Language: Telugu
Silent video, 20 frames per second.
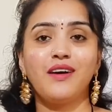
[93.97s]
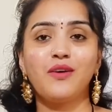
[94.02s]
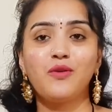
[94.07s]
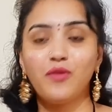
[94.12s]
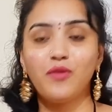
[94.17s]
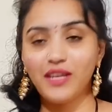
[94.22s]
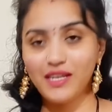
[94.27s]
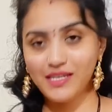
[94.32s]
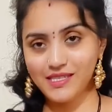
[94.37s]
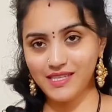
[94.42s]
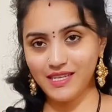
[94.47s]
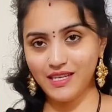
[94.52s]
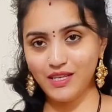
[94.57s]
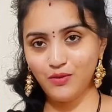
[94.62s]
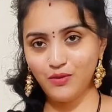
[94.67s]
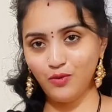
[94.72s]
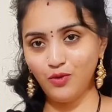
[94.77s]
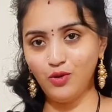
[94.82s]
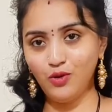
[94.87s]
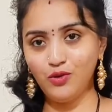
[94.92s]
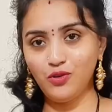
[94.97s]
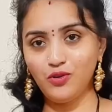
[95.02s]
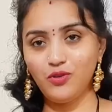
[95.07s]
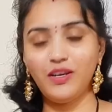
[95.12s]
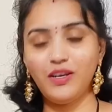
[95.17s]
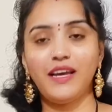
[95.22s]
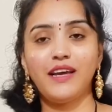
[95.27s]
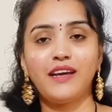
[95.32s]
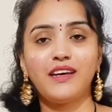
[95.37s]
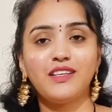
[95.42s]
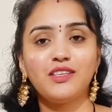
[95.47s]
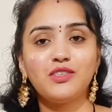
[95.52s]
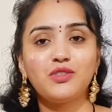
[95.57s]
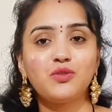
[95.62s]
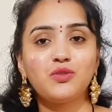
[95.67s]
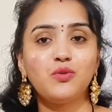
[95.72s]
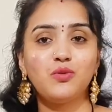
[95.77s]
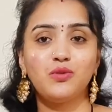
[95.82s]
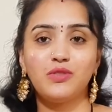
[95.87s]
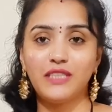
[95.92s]
కొరియర్స్ అనేది ఫుల్ ఉంటున్నాయి కదా
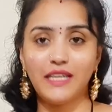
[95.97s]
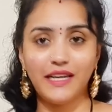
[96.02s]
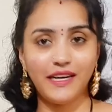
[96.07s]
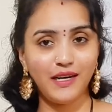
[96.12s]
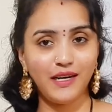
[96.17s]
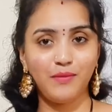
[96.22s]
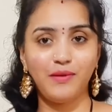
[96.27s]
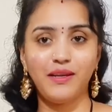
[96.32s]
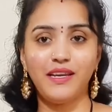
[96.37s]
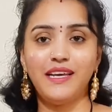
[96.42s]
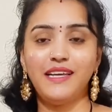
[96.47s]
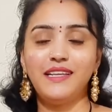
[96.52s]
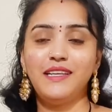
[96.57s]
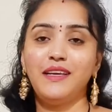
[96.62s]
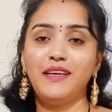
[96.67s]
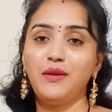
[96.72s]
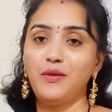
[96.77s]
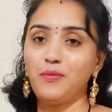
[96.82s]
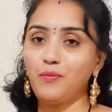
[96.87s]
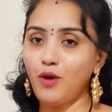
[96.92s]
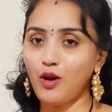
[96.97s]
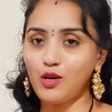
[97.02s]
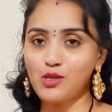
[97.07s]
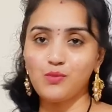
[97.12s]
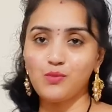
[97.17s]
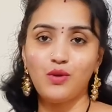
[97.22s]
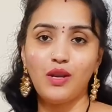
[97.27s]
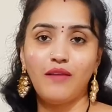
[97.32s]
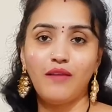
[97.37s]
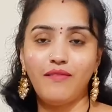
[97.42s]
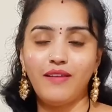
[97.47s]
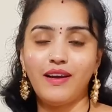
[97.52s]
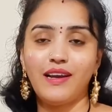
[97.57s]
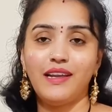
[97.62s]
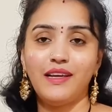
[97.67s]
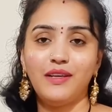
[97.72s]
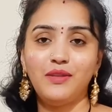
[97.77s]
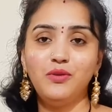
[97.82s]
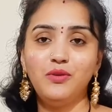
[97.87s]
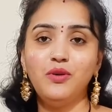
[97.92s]
సో చేయడం అనేది పాసిబుల్
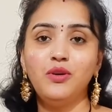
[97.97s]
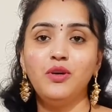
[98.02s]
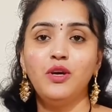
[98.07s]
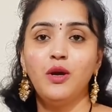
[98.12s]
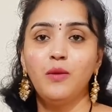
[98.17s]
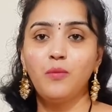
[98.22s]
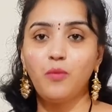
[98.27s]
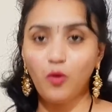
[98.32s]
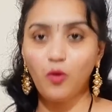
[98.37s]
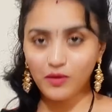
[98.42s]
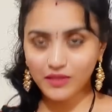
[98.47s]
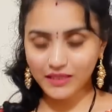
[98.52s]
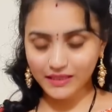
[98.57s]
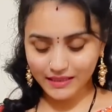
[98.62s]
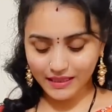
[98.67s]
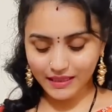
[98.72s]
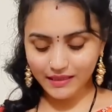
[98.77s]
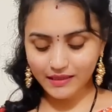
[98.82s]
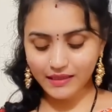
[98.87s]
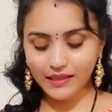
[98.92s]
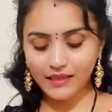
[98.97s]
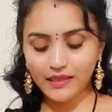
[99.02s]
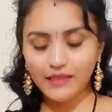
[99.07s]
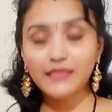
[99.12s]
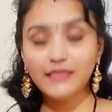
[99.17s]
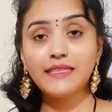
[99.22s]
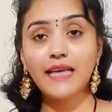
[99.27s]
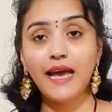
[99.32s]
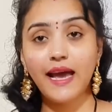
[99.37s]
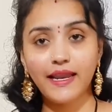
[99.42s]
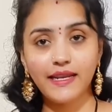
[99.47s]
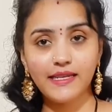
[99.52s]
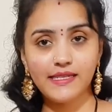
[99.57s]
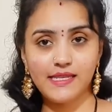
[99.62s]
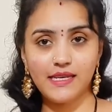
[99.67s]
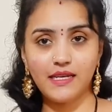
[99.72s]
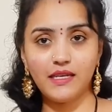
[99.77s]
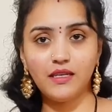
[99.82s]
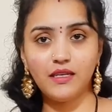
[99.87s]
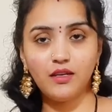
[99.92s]
అవ్వట్లేదు ప్రాసెస్ అయితే ఇది
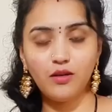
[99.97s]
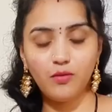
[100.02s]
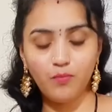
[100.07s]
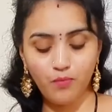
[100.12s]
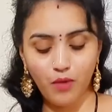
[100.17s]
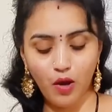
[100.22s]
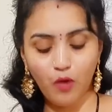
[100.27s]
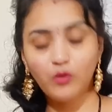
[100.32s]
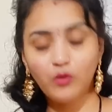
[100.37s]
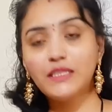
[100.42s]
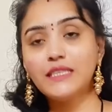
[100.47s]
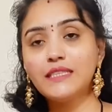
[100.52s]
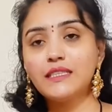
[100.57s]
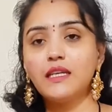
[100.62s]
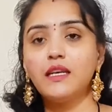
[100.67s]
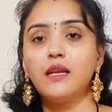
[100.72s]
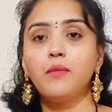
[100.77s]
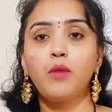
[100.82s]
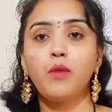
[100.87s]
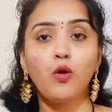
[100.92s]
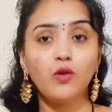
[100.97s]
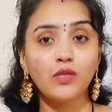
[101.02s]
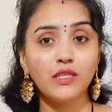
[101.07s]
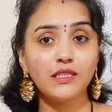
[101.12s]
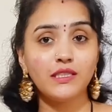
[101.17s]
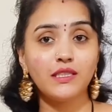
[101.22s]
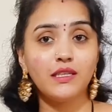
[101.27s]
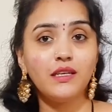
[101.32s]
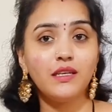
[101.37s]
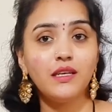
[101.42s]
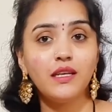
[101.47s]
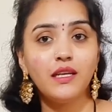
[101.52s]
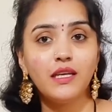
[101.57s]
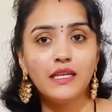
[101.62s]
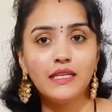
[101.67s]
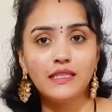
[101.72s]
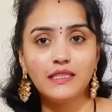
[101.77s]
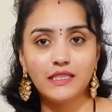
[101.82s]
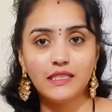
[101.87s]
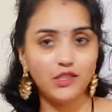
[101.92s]
శారీస్ అండ్ బ్లౌజెస్ అంటే బ్లౌజెస్ అంటే
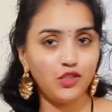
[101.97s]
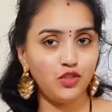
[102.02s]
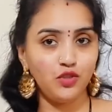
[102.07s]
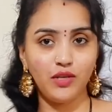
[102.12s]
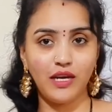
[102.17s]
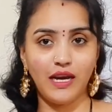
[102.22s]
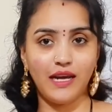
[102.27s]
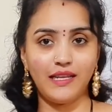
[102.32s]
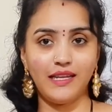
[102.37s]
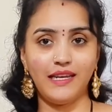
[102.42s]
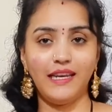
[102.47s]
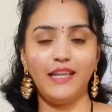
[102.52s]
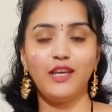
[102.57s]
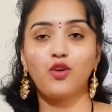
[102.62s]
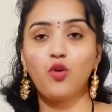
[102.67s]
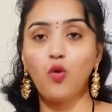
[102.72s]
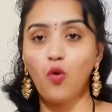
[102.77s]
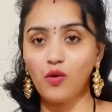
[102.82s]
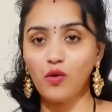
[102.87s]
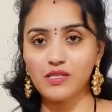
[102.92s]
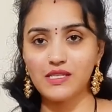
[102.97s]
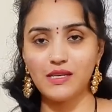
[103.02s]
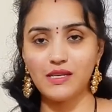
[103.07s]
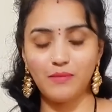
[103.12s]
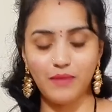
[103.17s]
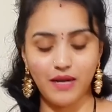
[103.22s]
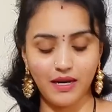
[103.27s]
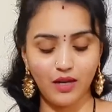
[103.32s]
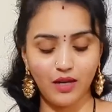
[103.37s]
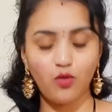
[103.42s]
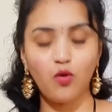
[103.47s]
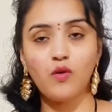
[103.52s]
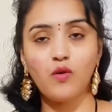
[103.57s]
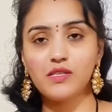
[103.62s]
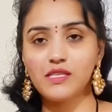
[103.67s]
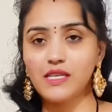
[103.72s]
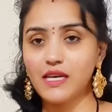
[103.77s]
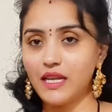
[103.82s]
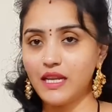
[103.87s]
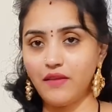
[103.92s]
స్టిచ్డ్ కాదండి క్లాస్ అనమాట
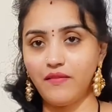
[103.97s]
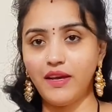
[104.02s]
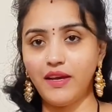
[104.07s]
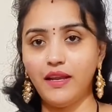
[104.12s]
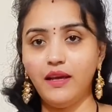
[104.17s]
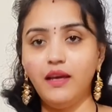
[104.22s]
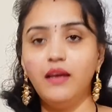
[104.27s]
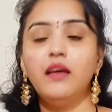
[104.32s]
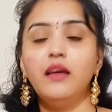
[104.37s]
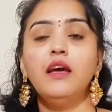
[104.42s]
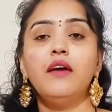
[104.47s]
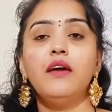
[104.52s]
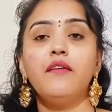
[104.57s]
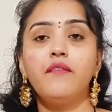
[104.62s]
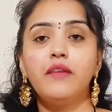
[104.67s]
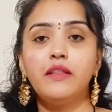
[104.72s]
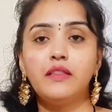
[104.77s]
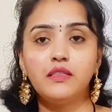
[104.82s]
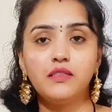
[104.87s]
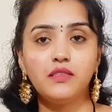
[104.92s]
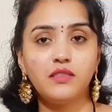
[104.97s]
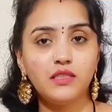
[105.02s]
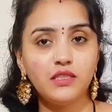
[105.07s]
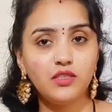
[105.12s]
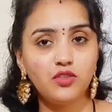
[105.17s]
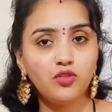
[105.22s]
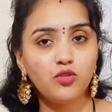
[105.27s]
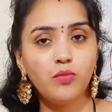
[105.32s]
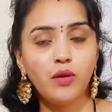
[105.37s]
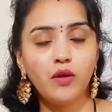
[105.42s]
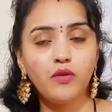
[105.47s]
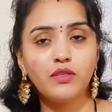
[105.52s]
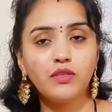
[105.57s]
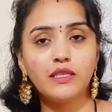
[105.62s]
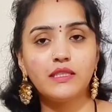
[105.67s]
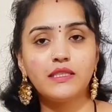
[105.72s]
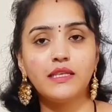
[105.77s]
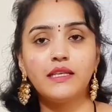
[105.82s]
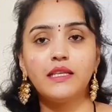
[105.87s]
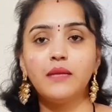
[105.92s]
క్లాస్ కానీ ఏమైనా విత్ స్టిచ్డ్
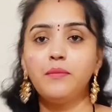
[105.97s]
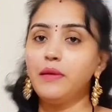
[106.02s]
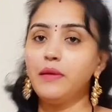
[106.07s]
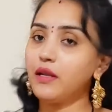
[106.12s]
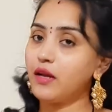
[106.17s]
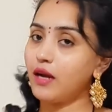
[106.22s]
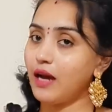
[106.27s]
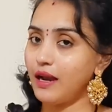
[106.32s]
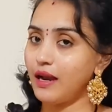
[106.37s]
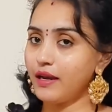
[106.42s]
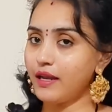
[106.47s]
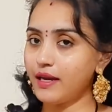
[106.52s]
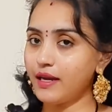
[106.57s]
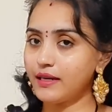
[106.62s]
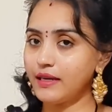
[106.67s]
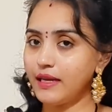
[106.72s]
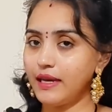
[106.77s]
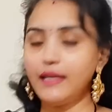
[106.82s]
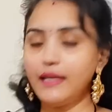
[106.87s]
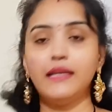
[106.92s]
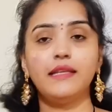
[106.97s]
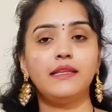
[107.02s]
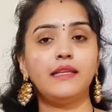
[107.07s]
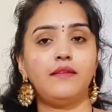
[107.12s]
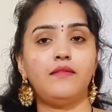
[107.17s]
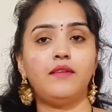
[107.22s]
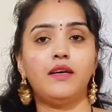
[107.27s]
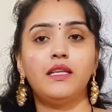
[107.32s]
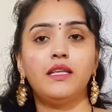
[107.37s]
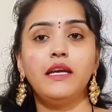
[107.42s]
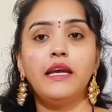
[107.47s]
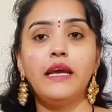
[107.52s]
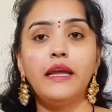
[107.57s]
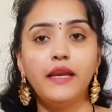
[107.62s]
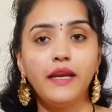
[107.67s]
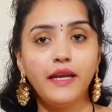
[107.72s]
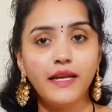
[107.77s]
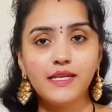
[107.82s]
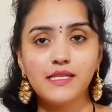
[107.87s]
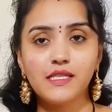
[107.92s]
బ్లౌజెస్ అయితే మీరు కాంటాక్ట్ అయిన తర్వాత
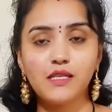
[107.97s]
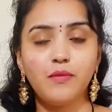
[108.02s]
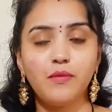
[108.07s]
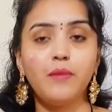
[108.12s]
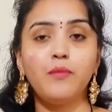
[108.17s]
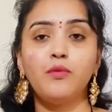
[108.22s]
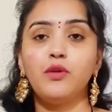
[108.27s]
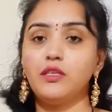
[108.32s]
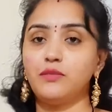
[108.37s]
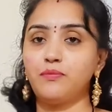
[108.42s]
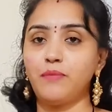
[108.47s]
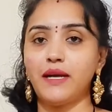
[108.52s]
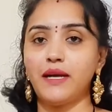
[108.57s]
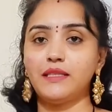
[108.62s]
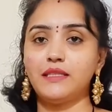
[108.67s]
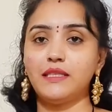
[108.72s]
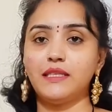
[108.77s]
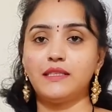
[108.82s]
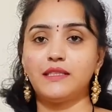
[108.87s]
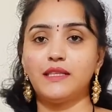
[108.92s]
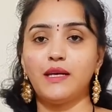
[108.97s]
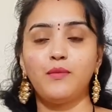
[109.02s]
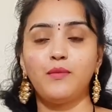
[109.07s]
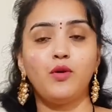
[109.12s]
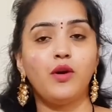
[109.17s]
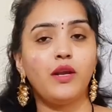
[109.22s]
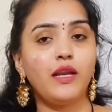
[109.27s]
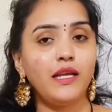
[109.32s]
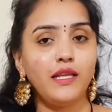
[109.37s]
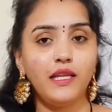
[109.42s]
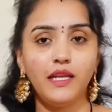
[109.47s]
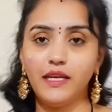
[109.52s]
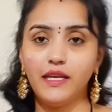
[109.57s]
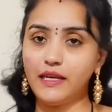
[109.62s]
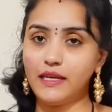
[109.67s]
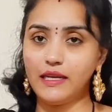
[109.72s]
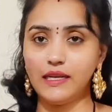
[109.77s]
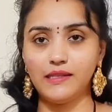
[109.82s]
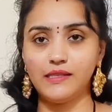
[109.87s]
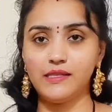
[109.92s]
ఎన్ని డేస్కి మేము డిస్పాచ్ చేస్తాము అనేది
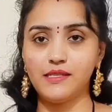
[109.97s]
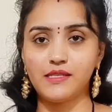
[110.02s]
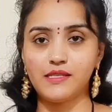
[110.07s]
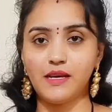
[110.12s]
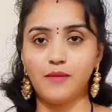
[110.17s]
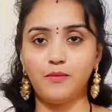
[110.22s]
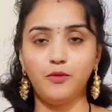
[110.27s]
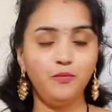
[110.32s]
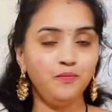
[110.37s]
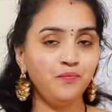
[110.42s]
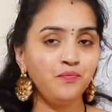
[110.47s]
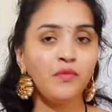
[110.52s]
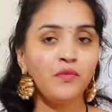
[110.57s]
డీటెయిల్స్ ఇస్తాము